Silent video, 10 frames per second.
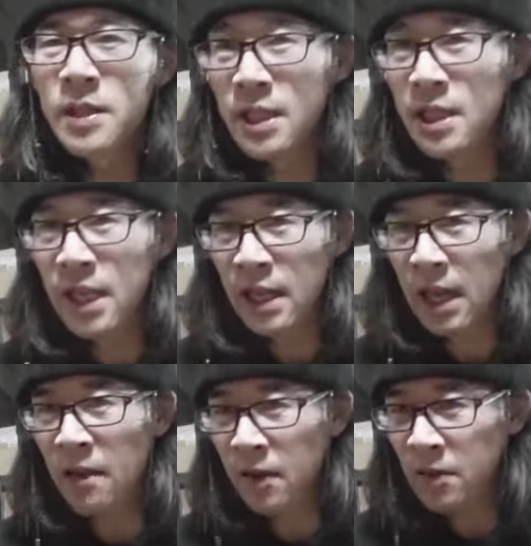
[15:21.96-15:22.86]
あ、ちっちゃい
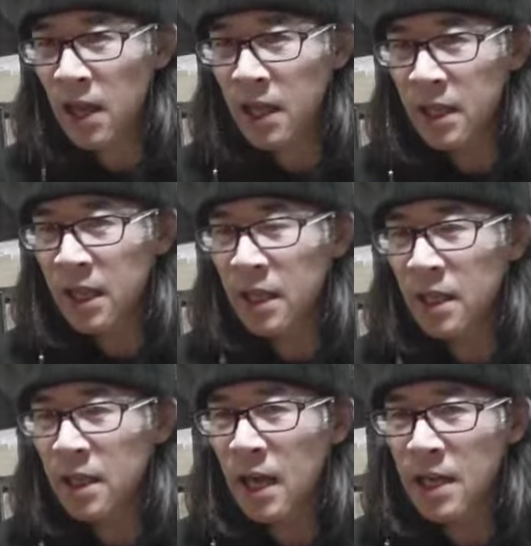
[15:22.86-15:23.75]
エフェクターに
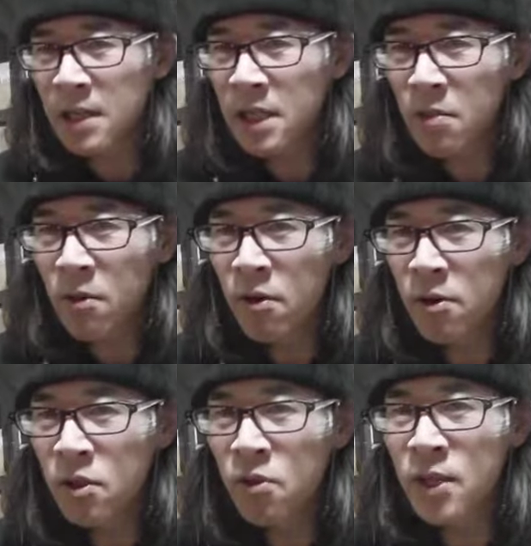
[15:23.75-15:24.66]
関しても
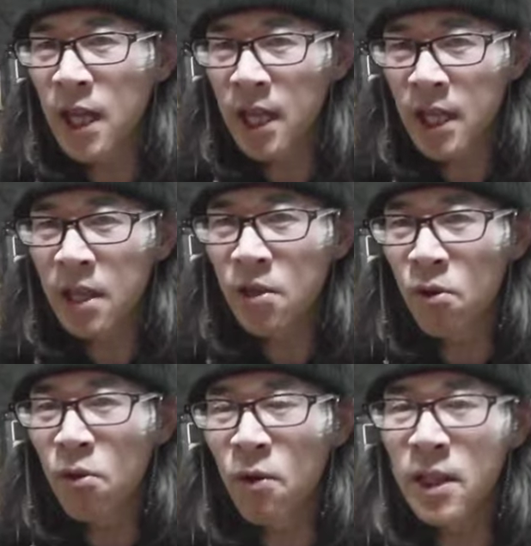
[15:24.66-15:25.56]
そういう責任
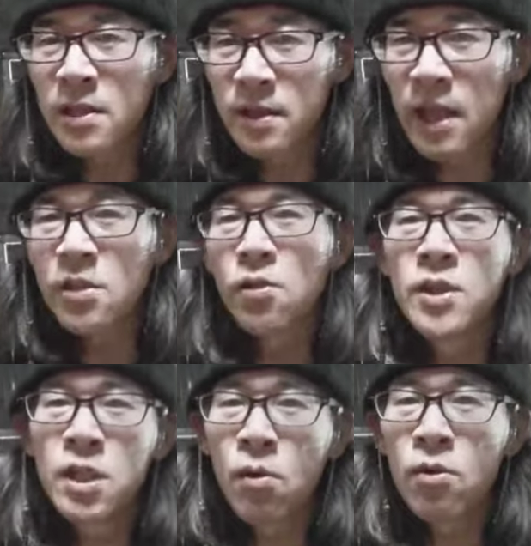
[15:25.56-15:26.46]
というのはですねそ
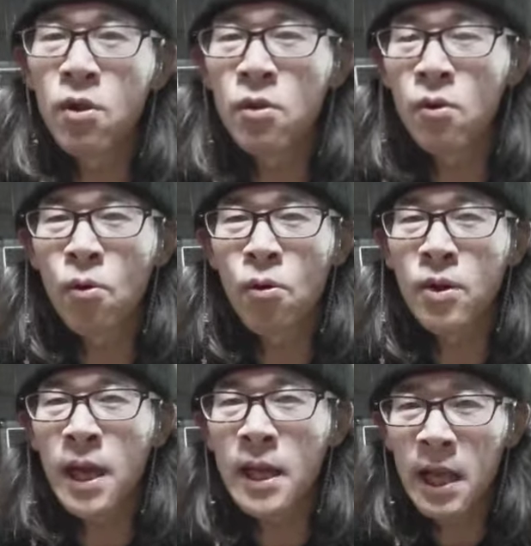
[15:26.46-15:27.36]
の事故というとこ
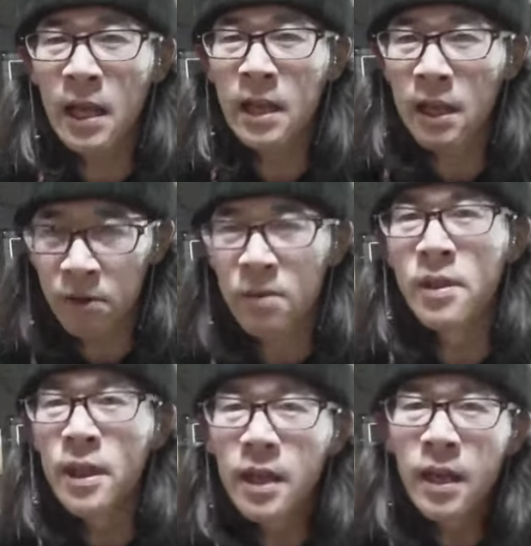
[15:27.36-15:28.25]
ろだけでなく、
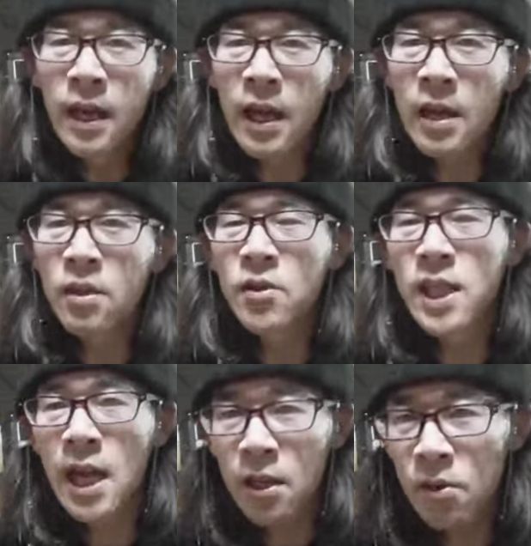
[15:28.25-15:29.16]
えーと、
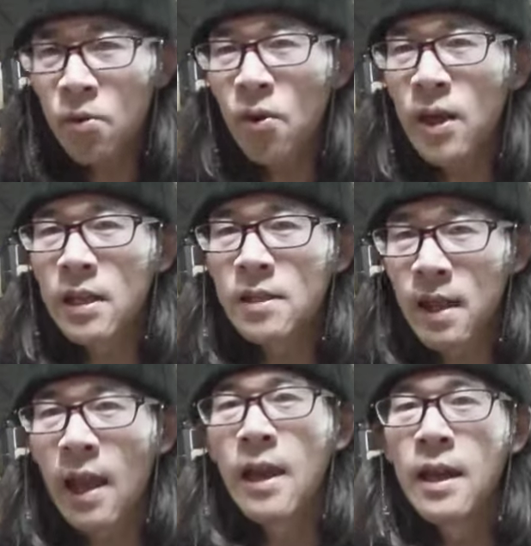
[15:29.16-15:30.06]
性能とかです
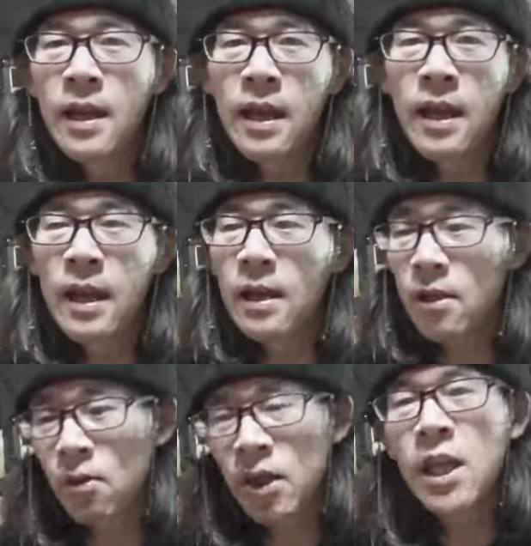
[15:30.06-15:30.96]
ね、
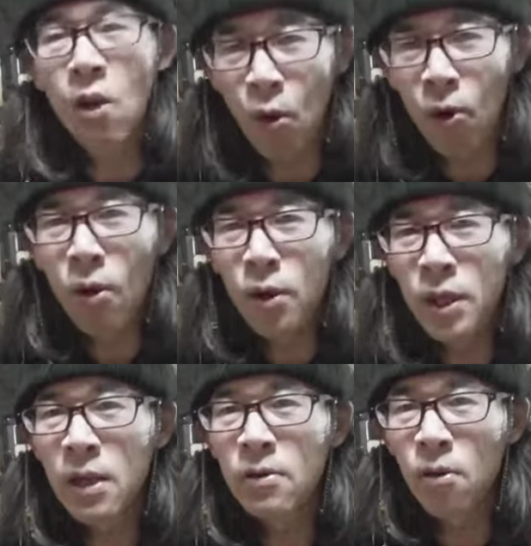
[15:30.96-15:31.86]
えーと、機能っ
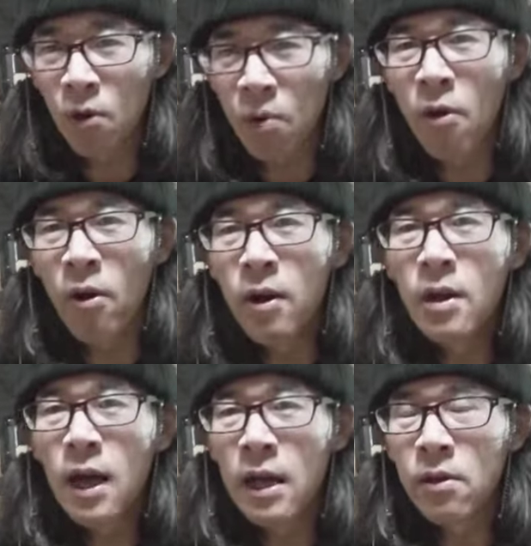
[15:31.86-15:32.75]
ていうところも、
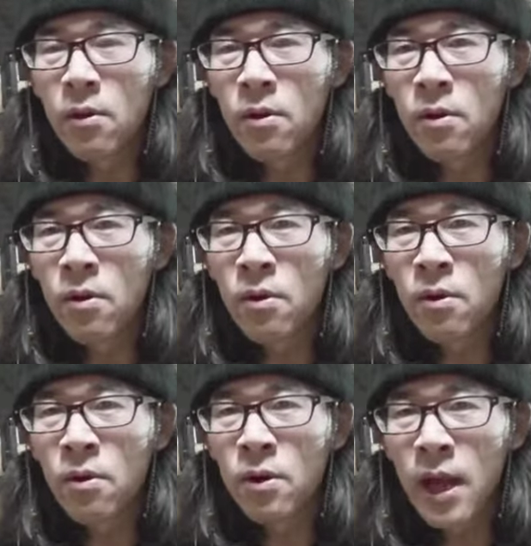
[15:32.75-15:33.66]
あ
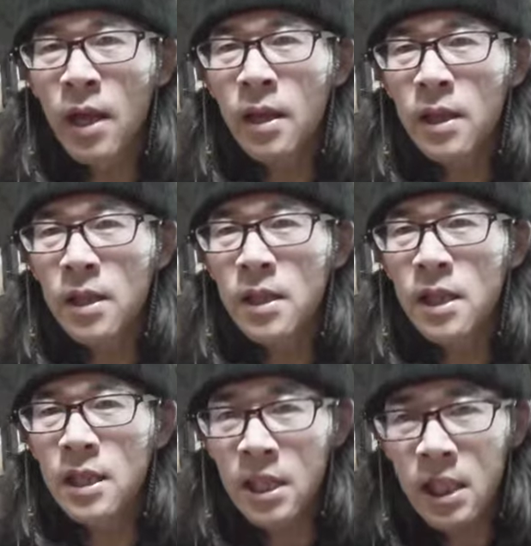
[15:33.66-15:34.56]
のー、ね、
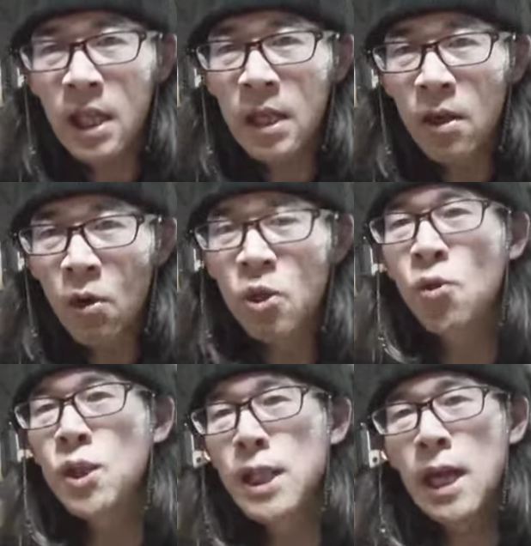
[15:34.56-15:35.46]
きっちり保
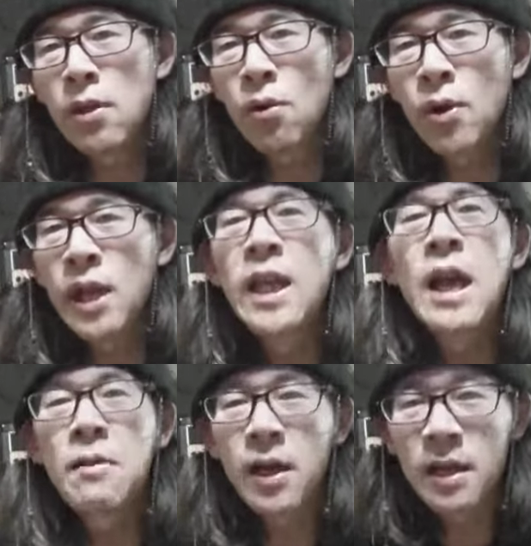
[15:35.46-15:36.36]
証しないといけ
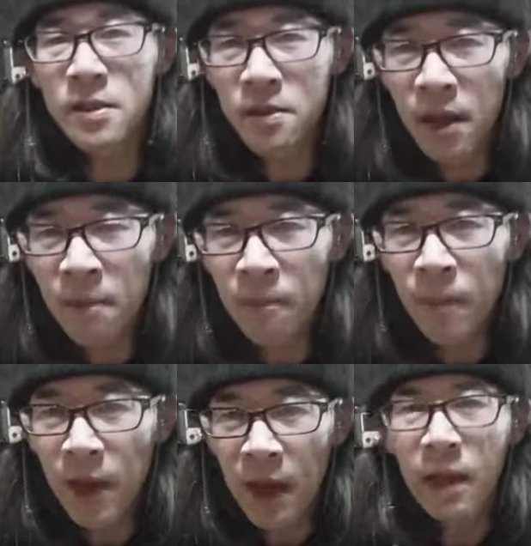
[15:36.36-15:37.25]
ないわけですね。
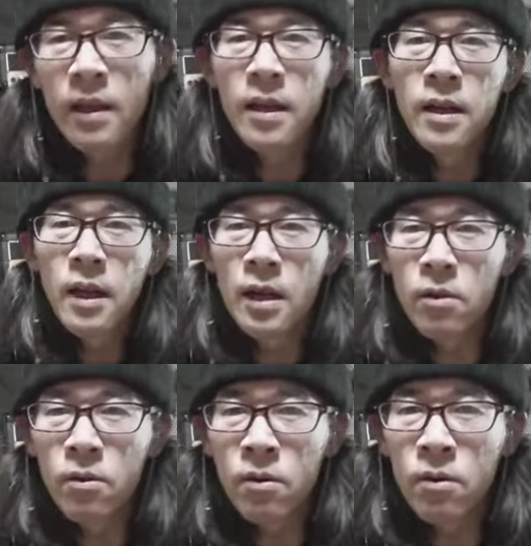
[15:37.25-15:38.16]
はいあ
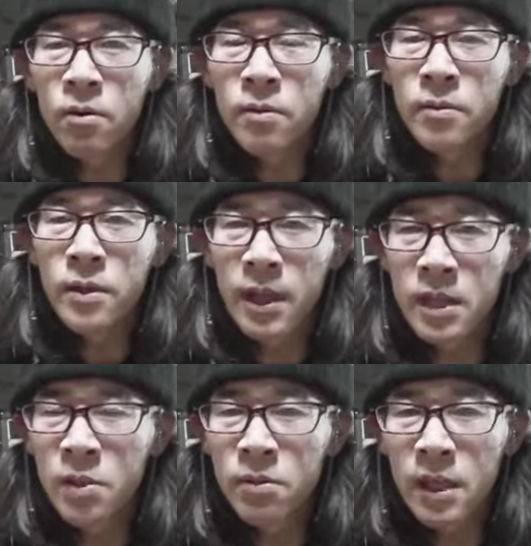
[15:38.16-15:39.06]
のね、
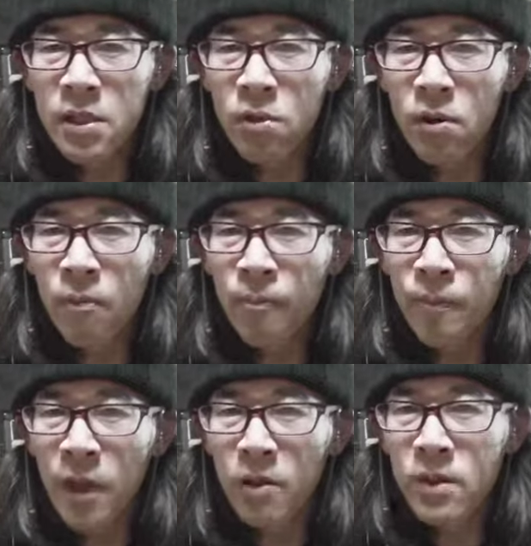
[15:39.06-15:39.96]
自分がその
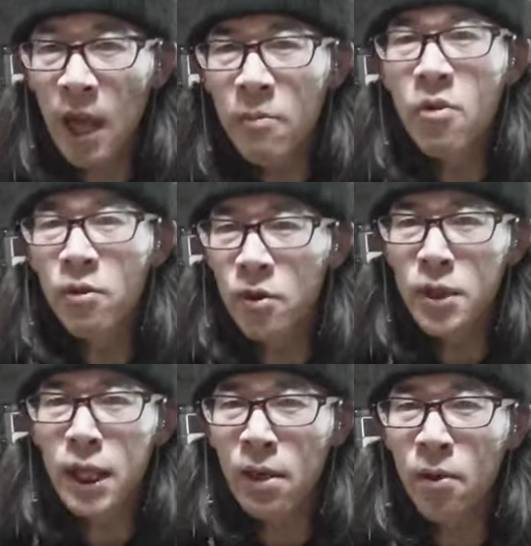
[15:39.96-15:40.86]
歌い文句
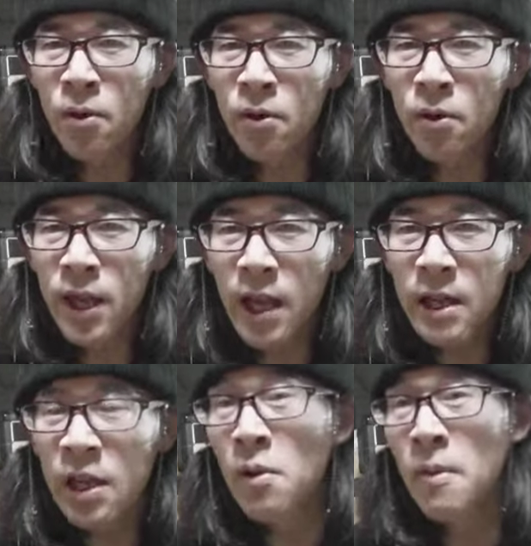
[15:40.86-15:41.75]
としてこうね
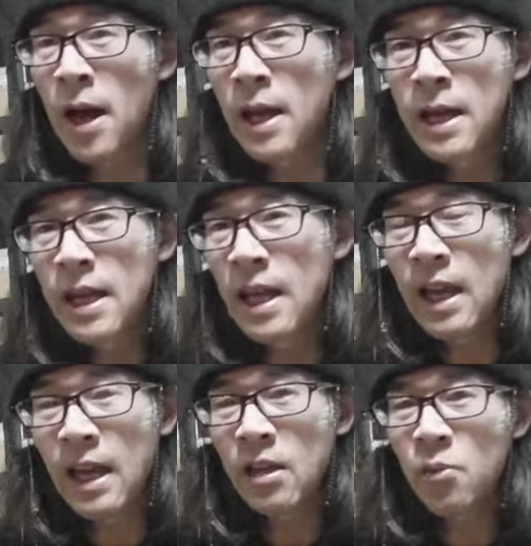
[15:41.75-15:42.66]
例えば、
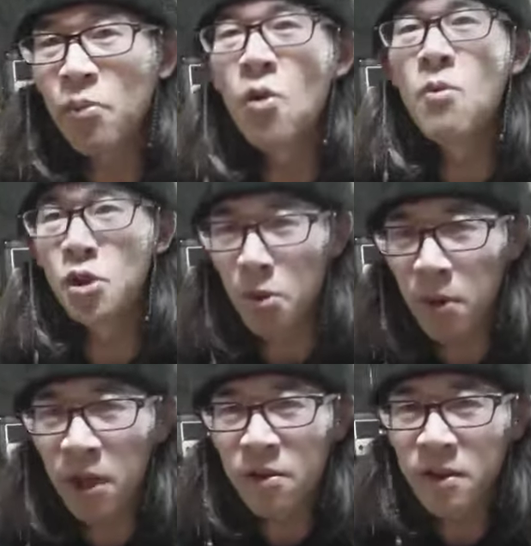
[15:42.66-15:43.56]
えーと、
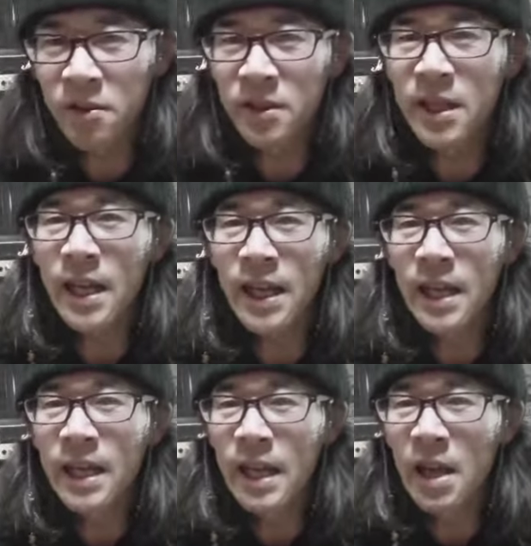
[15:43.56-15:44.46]
プロモーションビデオを作ったり、
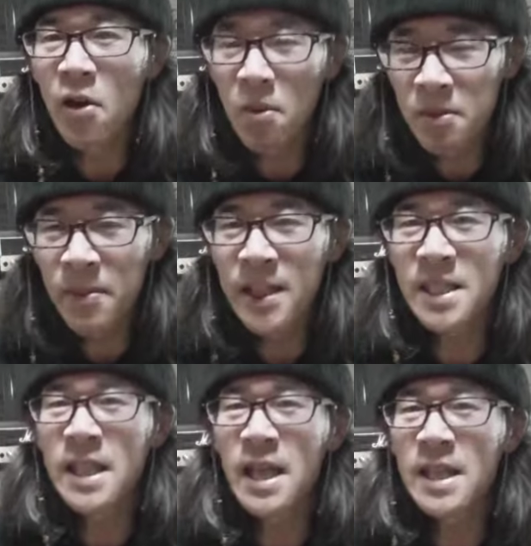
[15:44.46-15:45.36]
えー、
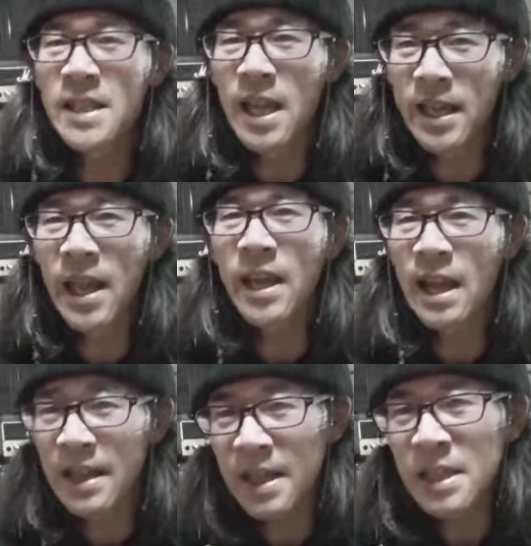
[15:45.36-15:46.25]
ホームページで宣伝
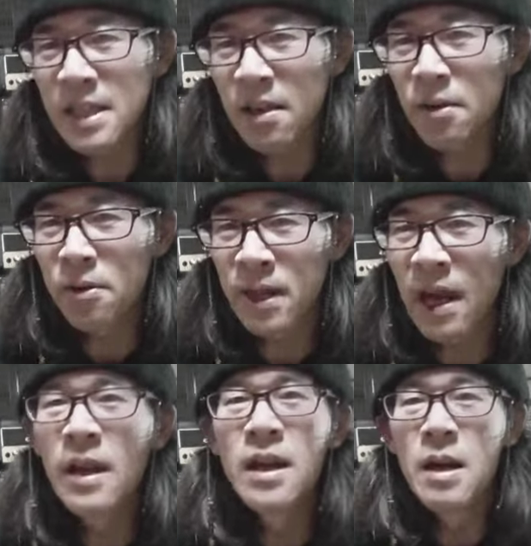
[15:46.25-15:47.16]
喧伝してるよう
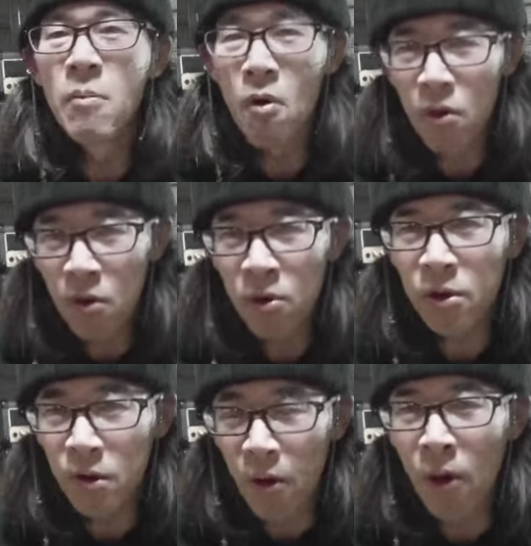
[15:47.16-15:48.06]
な文
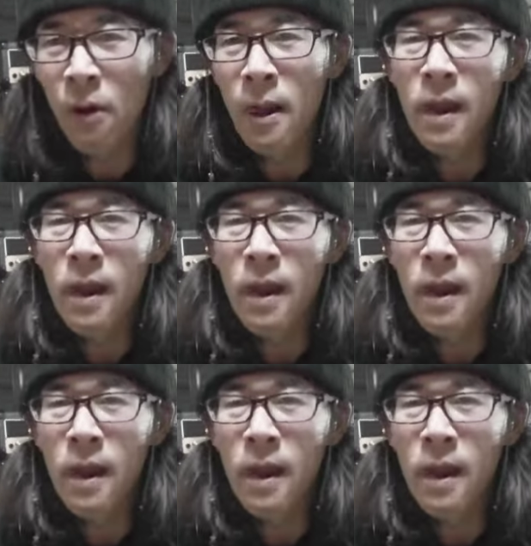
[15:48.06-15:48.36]
言と,、